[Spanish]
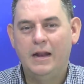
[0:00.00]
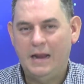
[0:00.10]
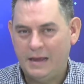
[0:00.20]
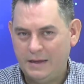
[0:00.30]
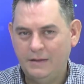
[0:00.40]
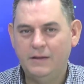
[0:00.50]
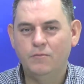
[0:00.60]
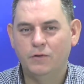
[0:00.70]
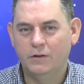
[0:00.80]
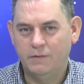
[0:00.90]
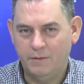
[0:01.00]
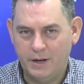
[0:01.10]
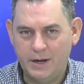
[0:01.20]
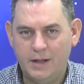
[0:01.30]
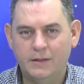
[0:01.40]
legítimos del
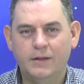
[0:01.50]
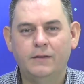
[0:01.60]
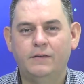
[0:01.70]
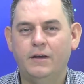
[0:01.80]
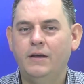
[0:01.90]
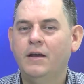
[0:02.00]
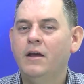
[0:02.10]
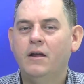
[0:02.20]
fabricante, ¿sí?